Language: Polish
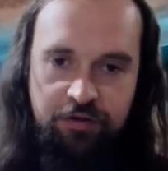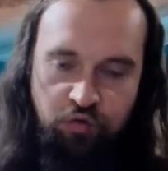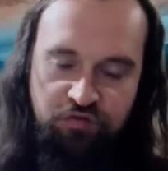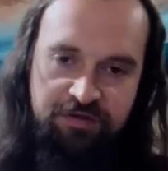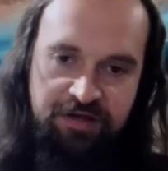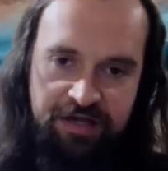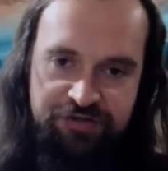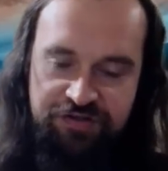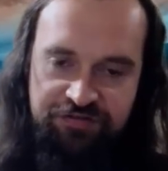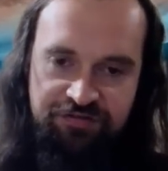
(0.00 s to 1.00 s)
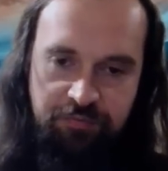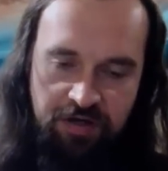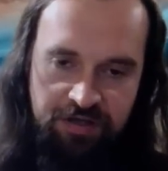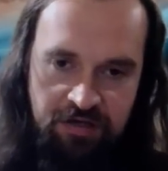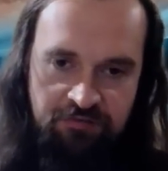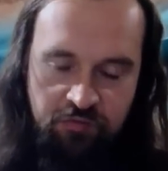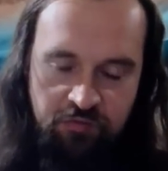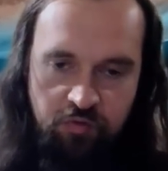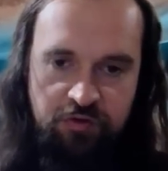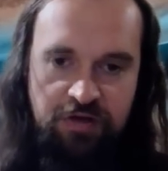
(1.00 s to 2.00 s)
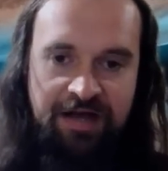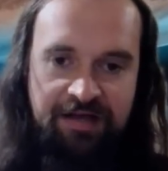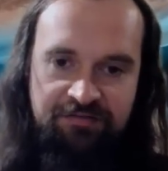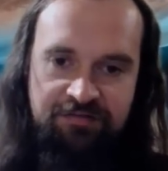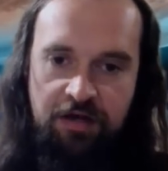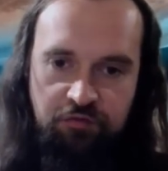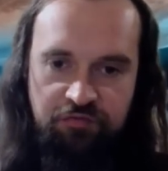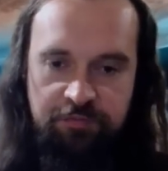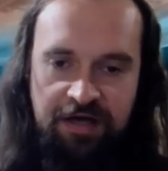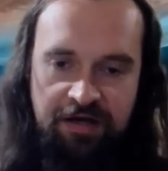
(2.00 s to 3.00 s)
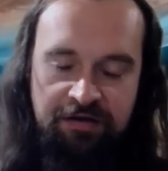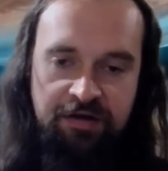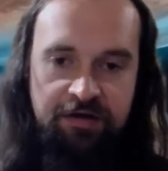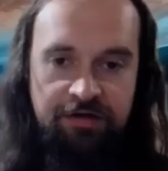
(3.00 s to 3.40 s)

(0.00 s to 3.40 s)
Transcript: Cosmic Agency po angielsku i Agencja Kosmika